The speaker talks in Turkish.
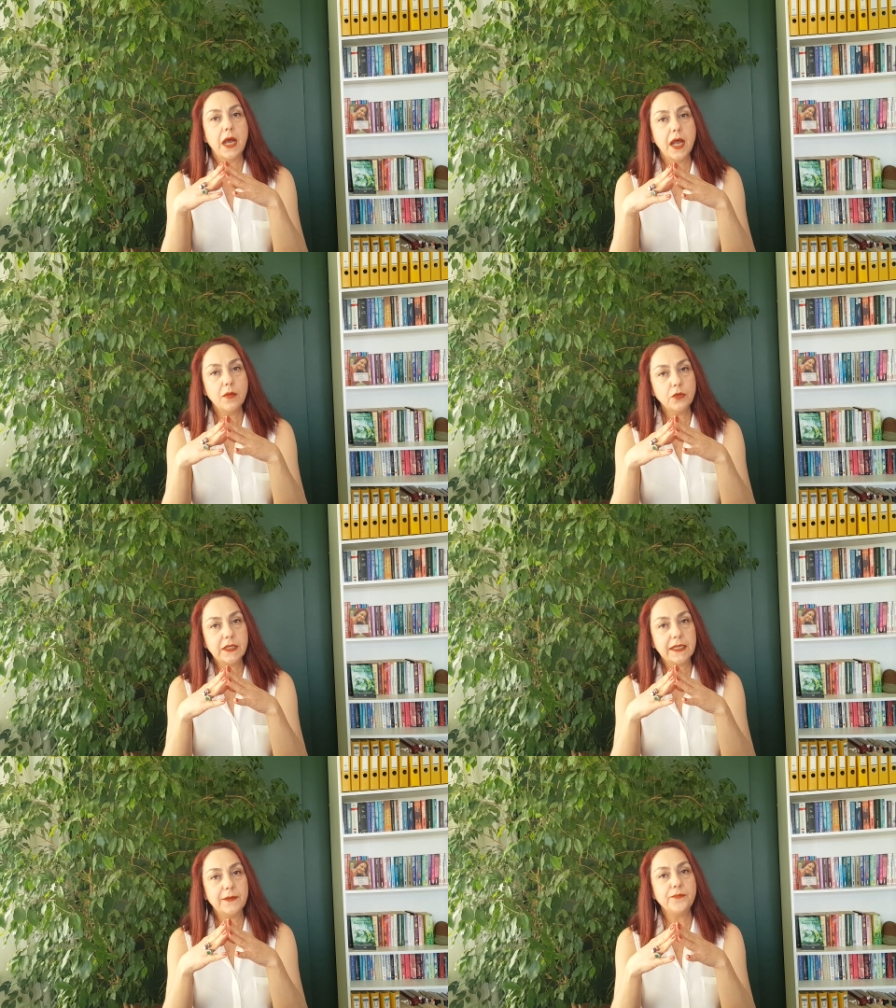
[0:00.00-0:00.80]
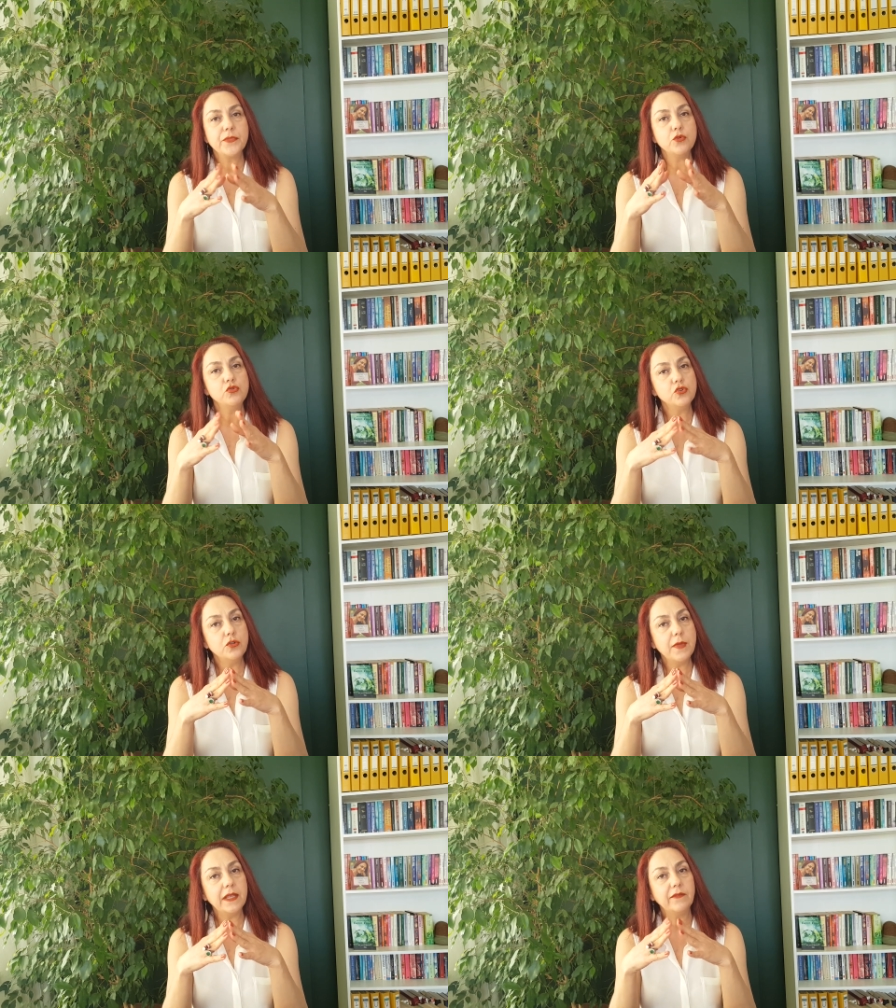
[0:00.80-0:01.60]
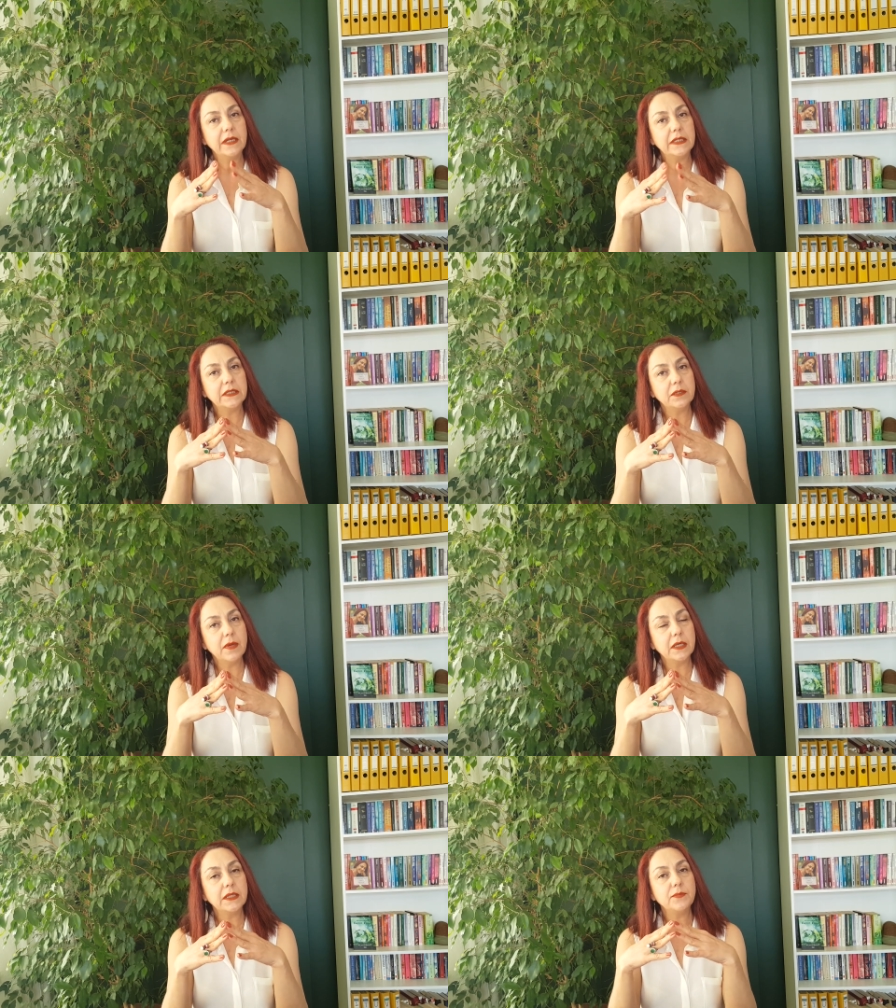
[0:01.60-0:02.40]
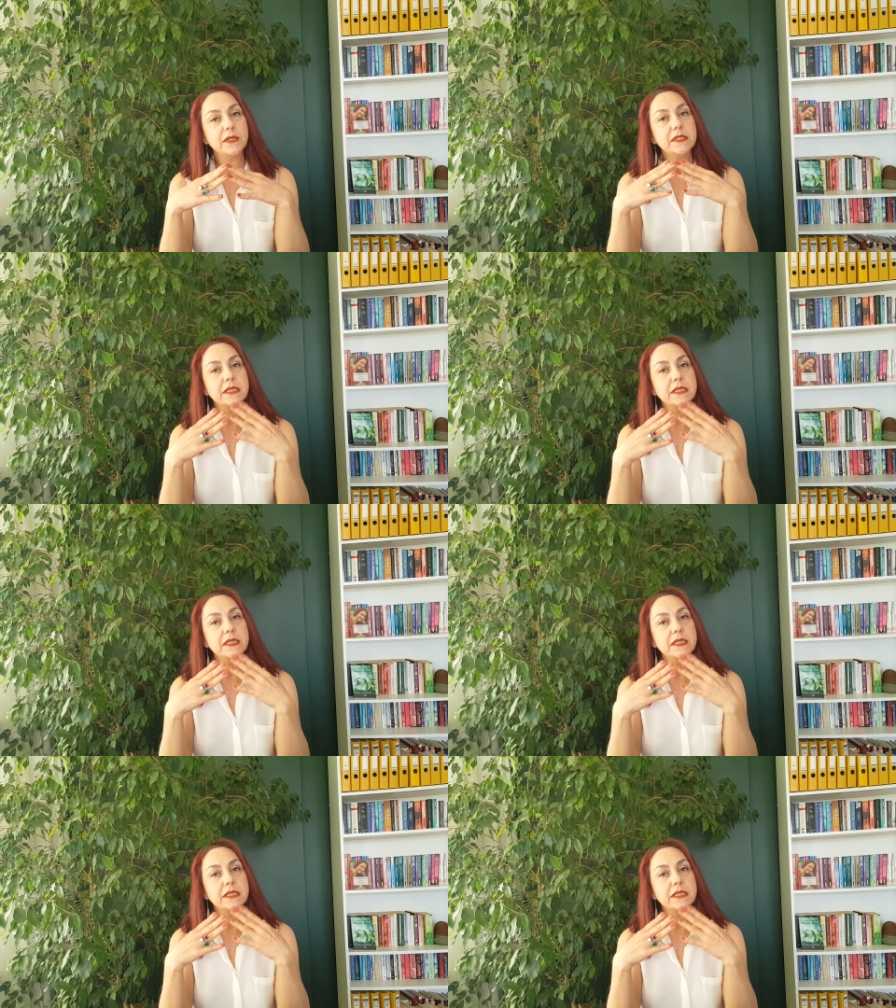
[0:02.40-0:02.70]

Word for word: Halbuki üzülmek ve kırılmak da bir